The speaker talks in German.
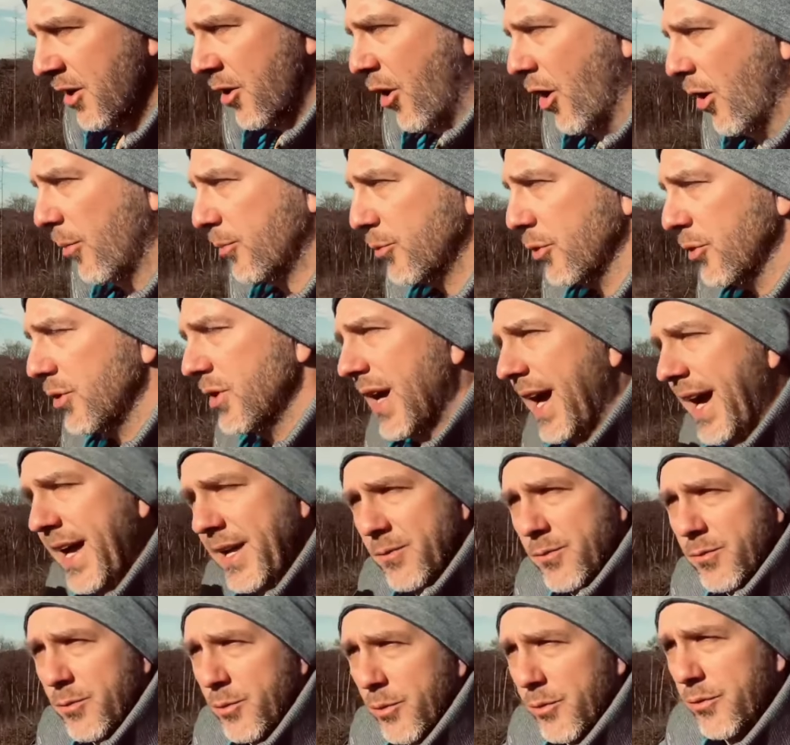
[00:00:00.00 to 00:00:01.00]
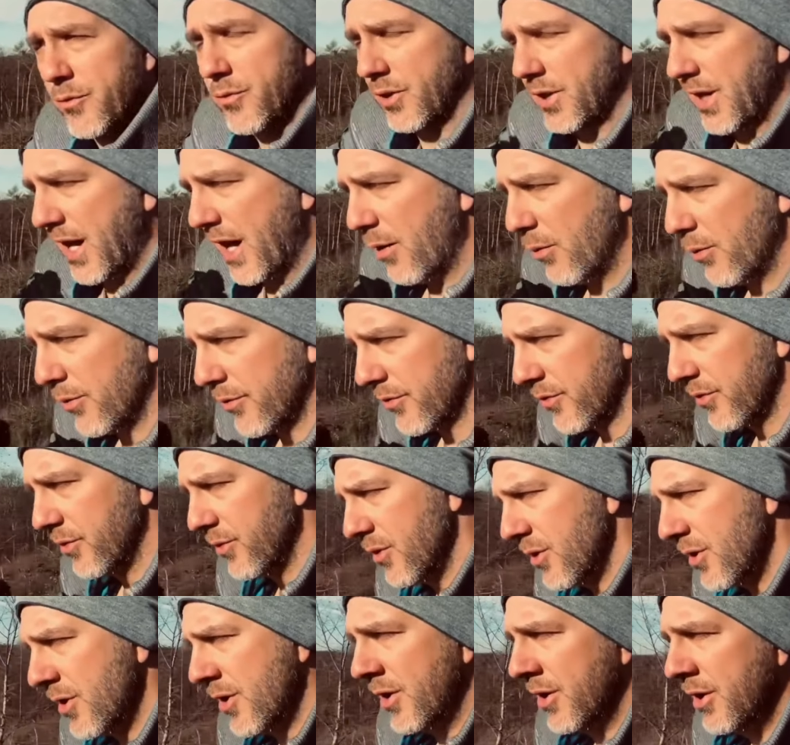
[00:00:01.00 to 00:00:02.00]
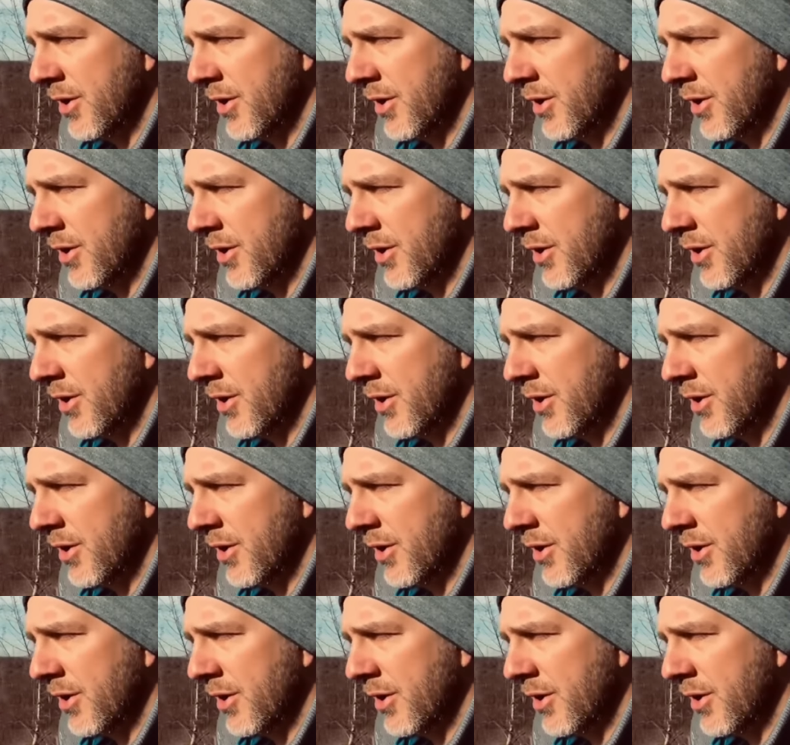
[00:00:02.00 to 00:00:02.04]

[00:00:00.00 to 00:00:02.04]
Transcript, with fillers: ob durch Einfluss von außen